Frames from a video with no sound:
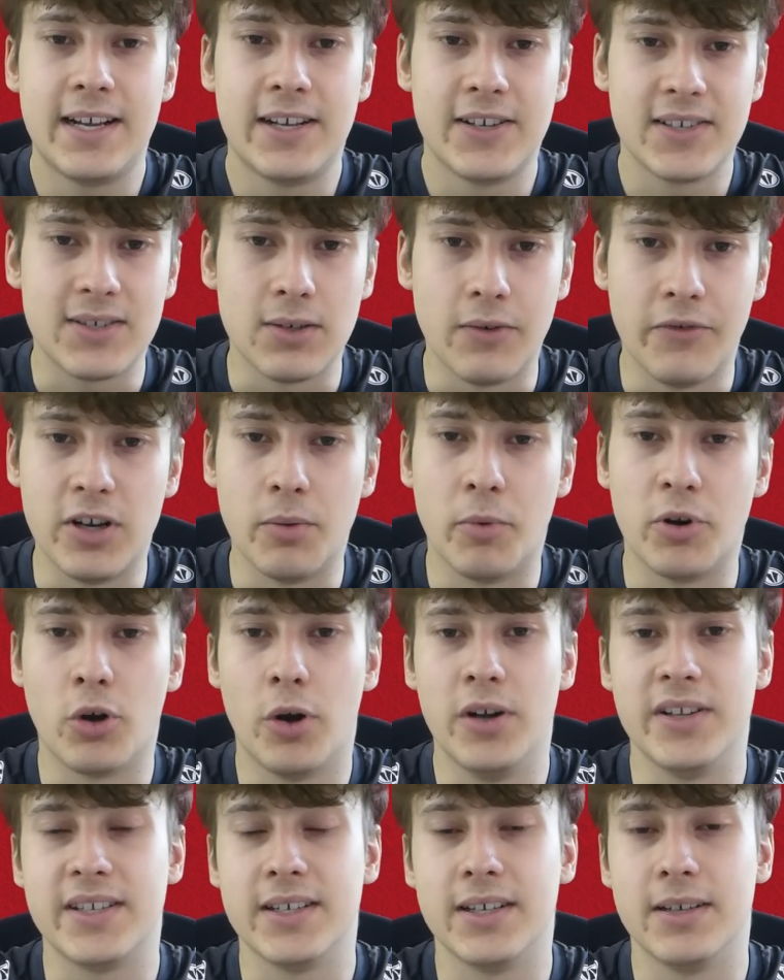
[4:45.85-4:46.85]
So würde man
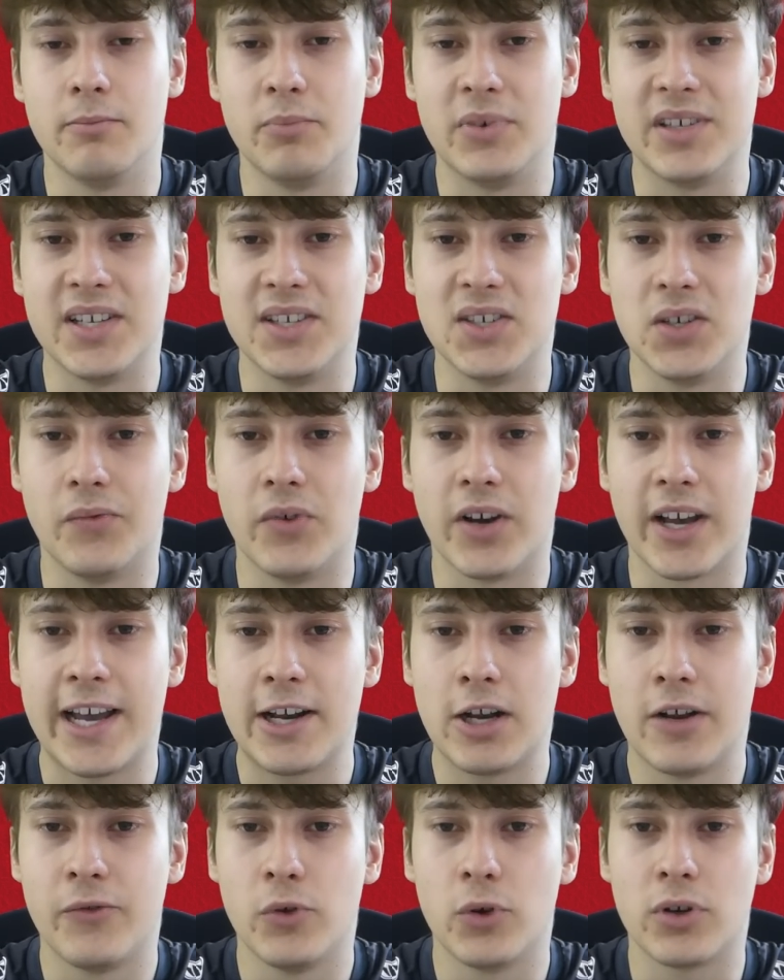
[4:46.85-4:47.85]
heute ein bisschen
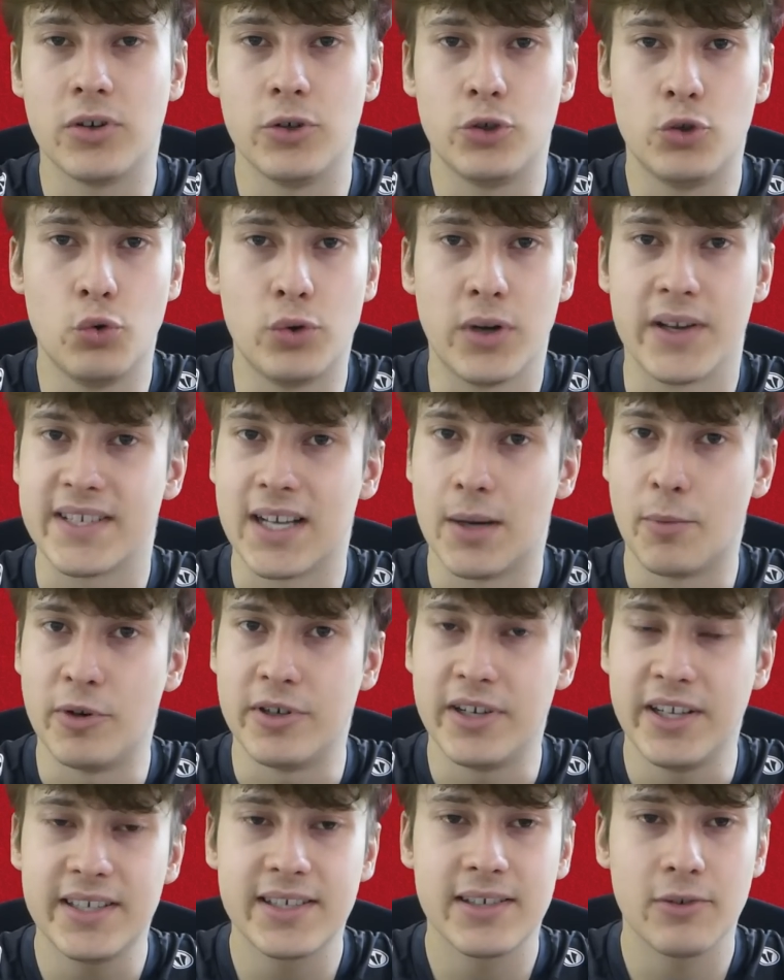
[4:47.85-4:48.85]
souveräner wirken, tut das aber
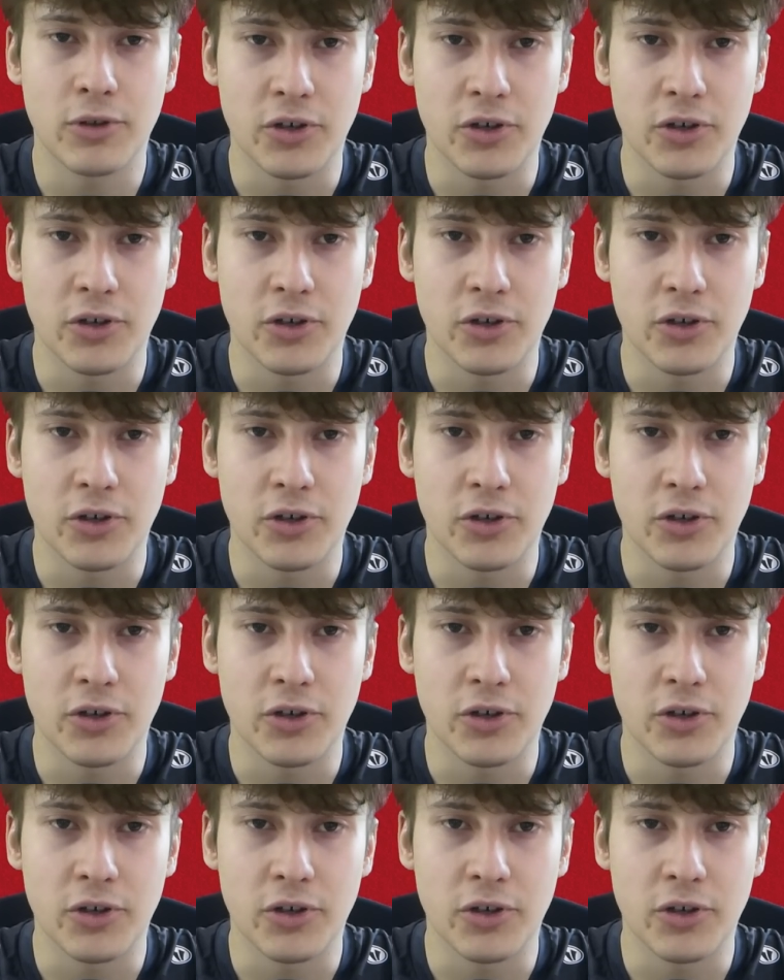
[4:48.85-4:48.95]
nicht.